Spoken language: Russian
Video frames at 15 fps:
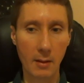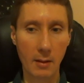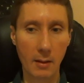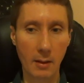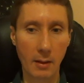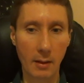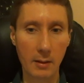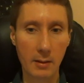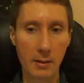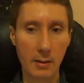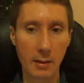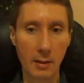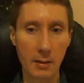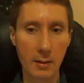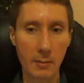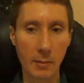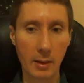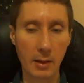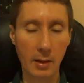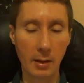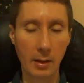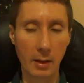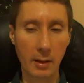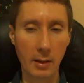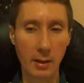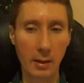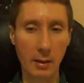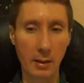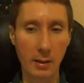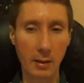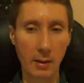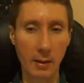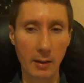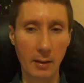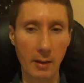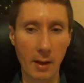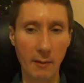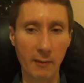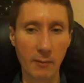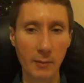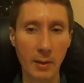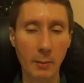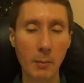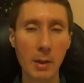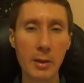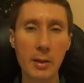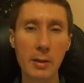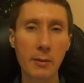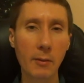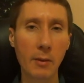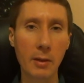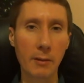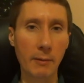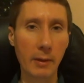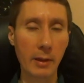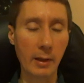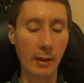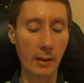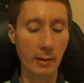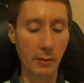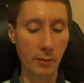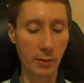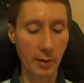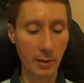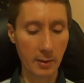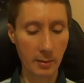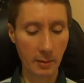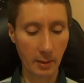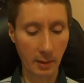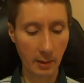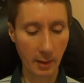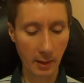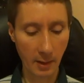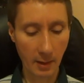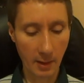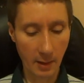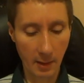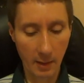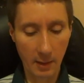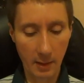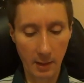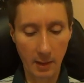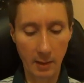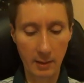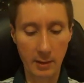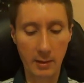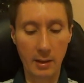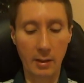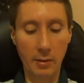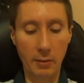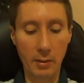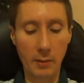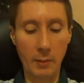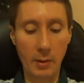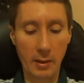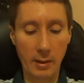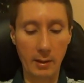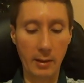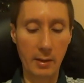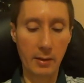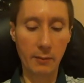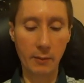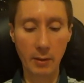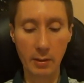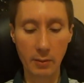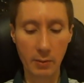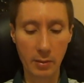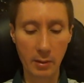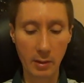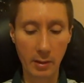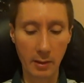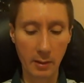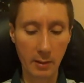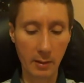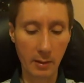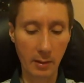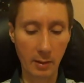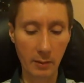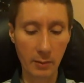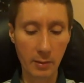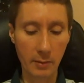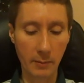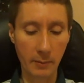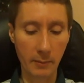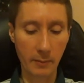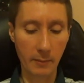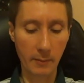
Хотя, смотря каких. А, на большинство они влияют. Но сейчас тогда и затронем это. Для чего они нужны людям?